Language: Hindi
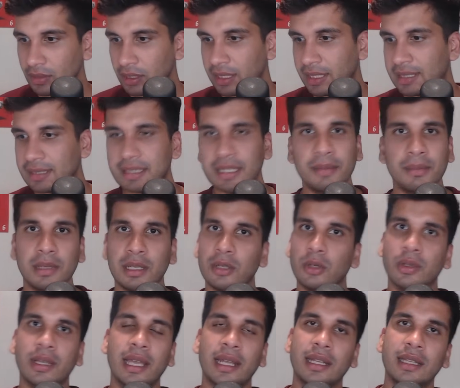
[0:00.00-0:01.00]
इस गेम में
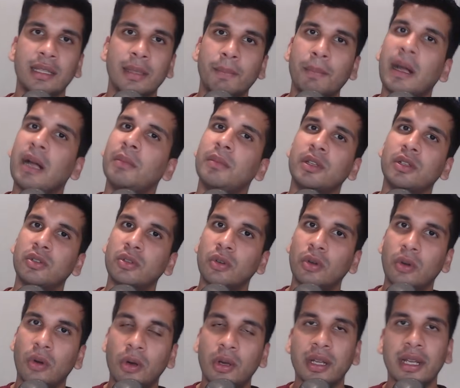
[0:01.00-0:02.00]
लोग कह रहे थे पामर को
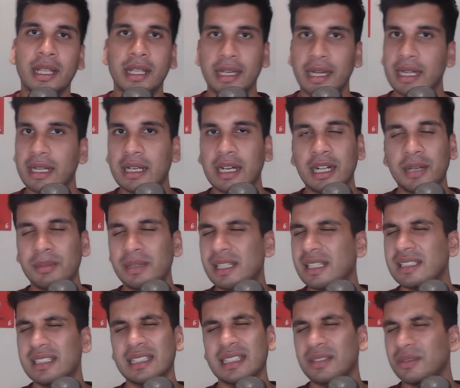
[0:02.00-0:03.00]
और एक रेड कार्ड मिलना
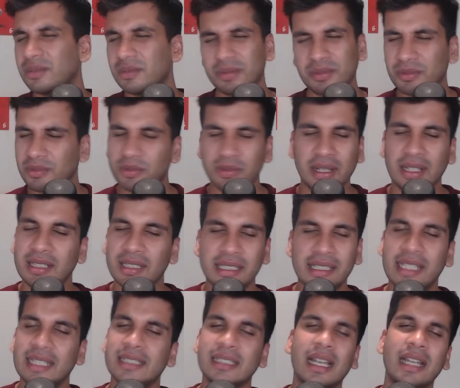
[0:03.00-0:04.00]
चाहिए था
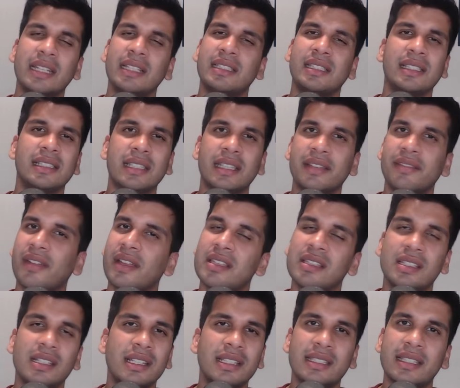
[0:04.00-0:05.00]
ये सारी चीज़ें
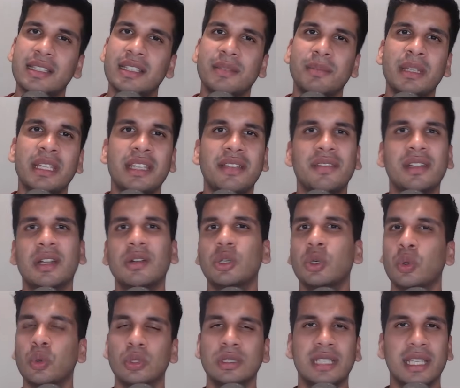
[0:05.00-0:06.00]
इवेंचुअली सीजन में इवन आउट
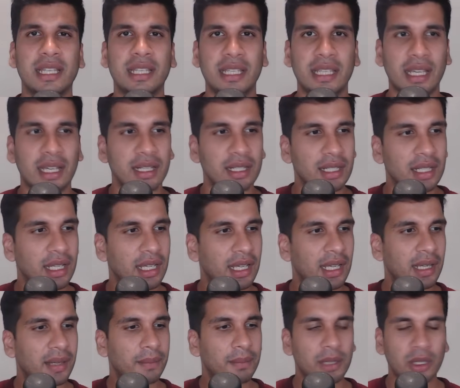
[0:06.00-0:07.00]
हो जाएंगी यार
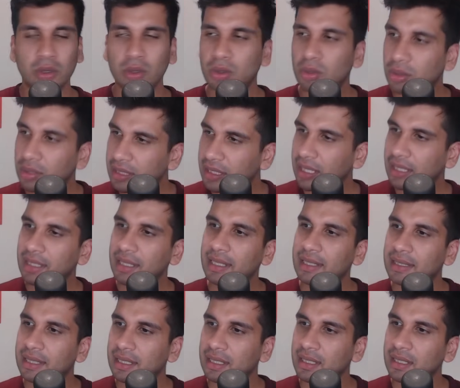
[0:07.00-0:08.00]
मेरे को खुद याद है आई
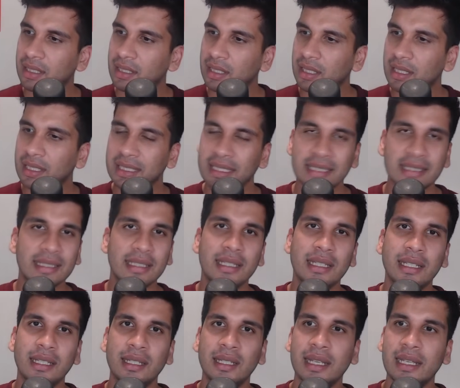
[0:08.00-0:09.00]
थिंक किसी
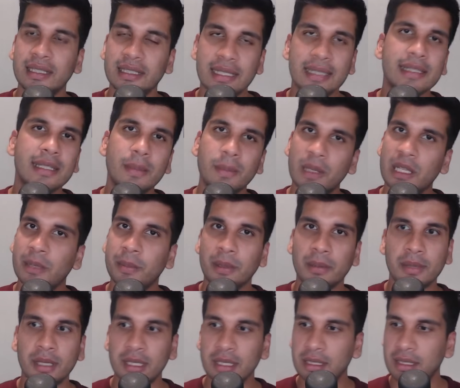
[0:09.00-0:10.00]
ने एक चेल्सी प्लेयर पे
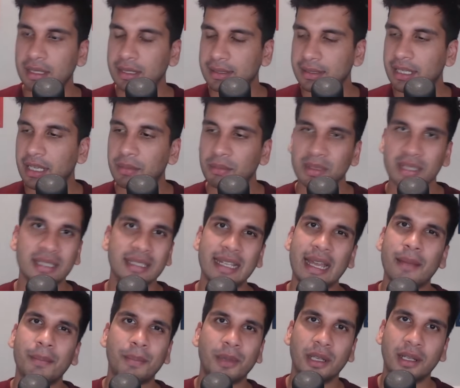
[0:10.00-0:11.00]
भी इस गेम में
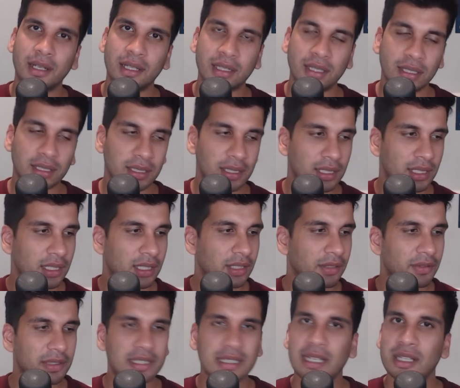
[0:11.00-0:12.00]
स्टैम्प करा था
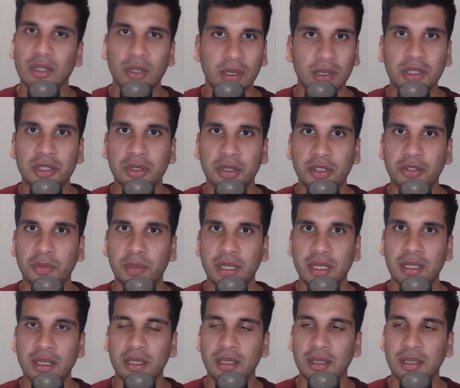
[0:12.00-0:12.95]
विच आई थॉट शुड बिन